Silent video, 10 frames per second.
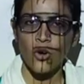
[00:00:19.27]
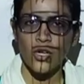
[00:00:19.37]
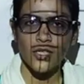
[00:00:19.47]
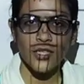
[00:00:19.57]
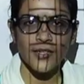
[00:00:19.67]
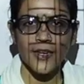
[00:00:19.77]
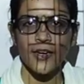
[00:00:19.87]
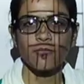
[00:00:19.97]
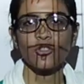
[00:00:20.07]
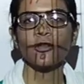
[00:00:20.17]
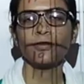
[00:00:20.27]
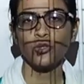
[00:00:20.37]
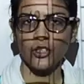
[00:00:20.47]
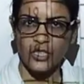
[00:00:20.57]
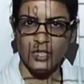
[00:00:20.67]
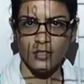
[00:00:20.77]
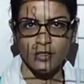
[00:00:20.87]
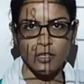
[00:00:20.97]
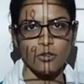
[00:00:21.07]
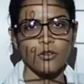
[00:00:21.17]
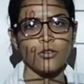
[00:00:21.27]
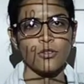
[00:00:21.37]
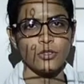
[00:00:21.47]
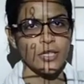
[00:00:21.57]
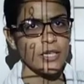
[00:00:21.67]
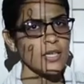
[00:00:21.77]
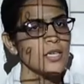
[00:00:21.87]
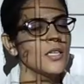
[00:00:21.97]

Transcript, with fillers: कॉल करके हमको पूछ सकते हो ओके